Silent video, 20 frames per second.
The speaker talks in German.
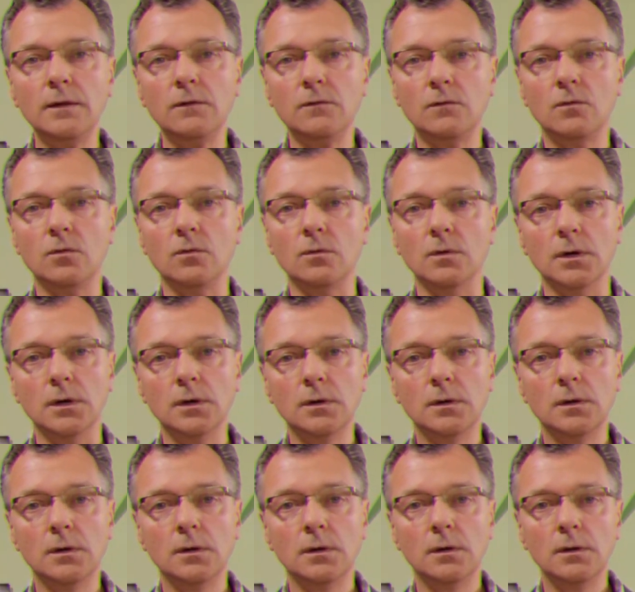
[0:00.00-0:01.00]
das tue
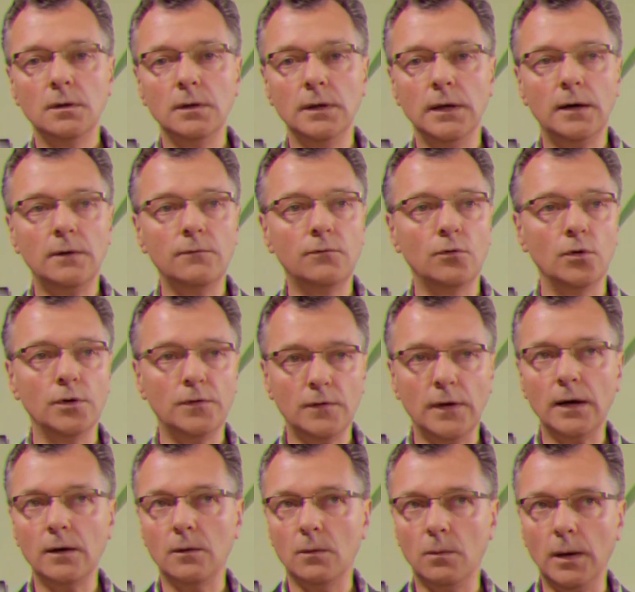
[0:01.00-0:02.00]
ja, wo ich sage,